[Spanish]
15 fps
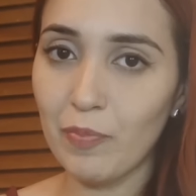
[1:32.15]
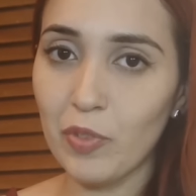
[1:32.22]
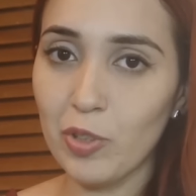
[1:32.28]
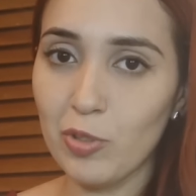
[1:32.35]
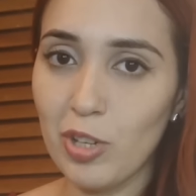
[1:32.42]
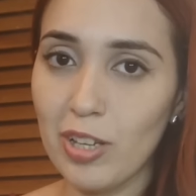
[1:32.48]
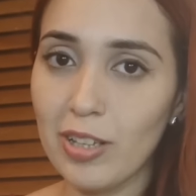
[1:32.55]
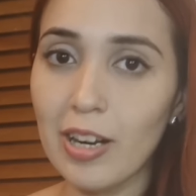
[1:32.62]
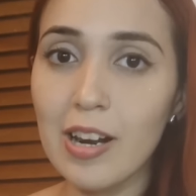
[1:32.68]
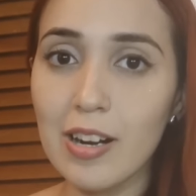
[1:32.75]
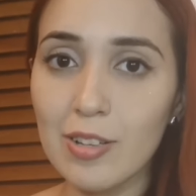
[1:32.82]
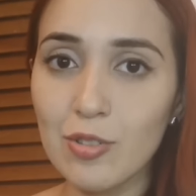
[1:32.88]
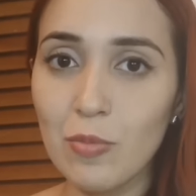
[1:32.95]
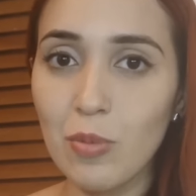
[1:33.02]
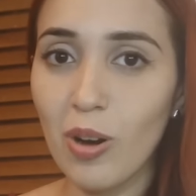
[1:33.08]
Entonces esta es la
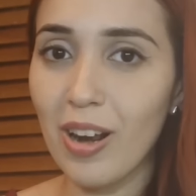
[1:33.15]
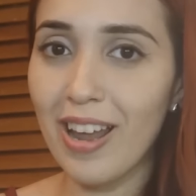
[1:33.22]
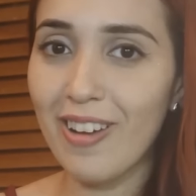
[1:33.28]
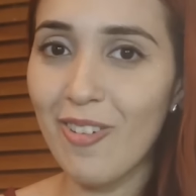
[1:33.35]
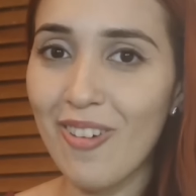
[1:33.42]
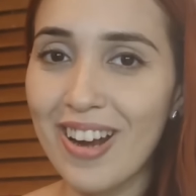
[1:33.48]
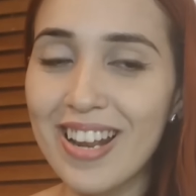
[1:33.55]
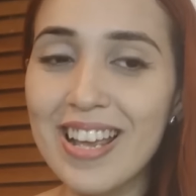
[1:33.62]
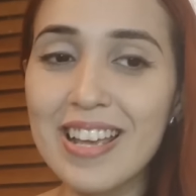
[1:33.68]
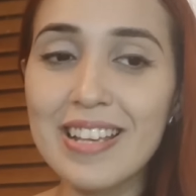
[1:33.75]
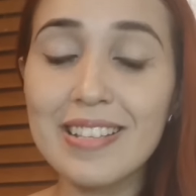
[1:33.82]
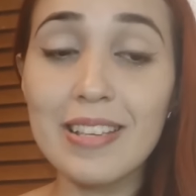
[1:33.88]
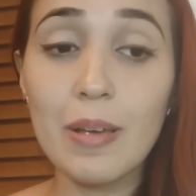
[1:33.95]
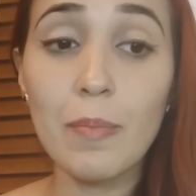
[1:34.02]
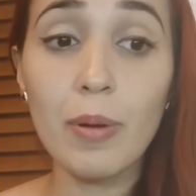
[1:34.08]
razón por la cual
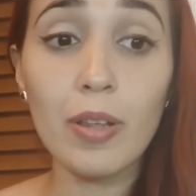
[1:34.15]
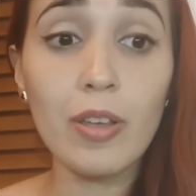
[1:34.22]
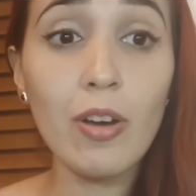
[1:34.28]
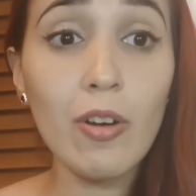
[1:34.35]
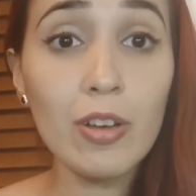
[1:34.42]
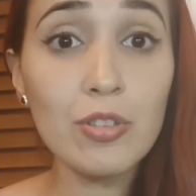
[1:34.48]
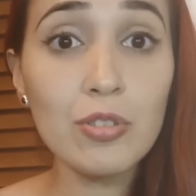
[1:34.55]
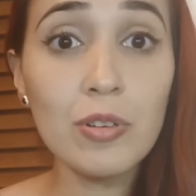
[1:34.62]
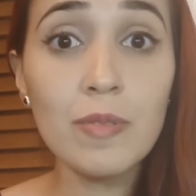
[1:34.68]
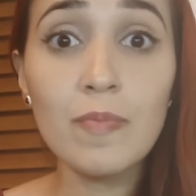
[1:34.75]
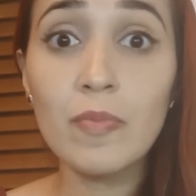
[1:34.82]
siempre digo eso.